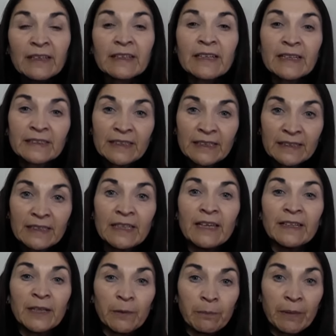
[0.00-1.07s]
que
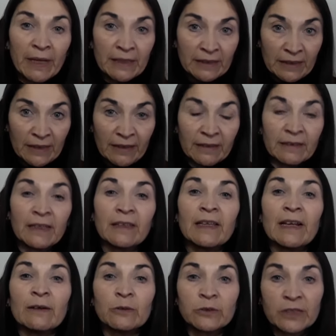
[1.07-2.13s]
existía en España
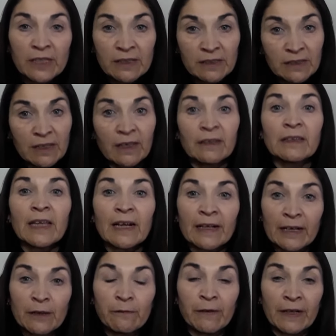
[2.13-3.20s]
desde la ausencia del
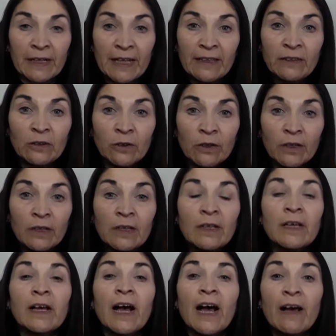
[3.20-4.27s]
rey Fernando,
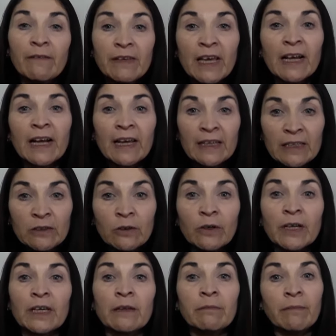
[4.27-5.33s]
había
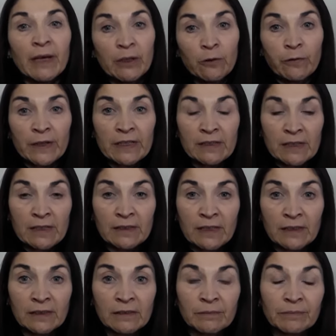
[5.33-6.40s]
caído en manos
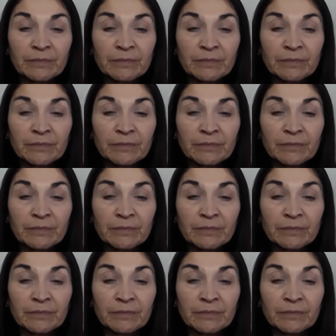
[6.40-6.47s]
francesas.